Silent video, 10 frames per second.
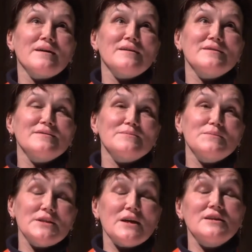Э,
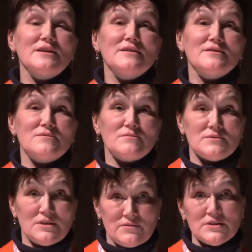мы наняли э,
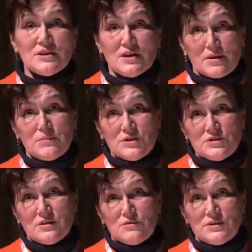деревенских
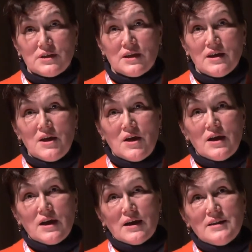обычных людей.
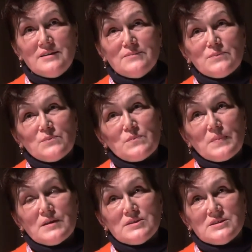Они
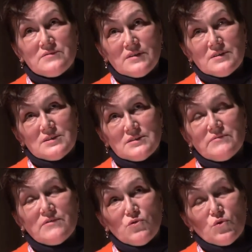со, сво со
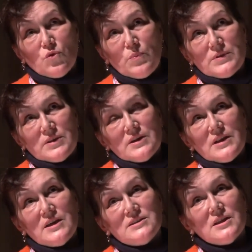своего опыта,
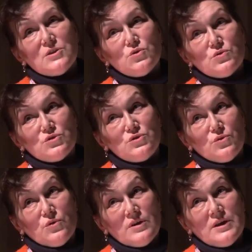глядя на то,
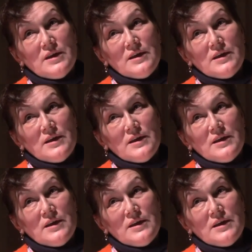что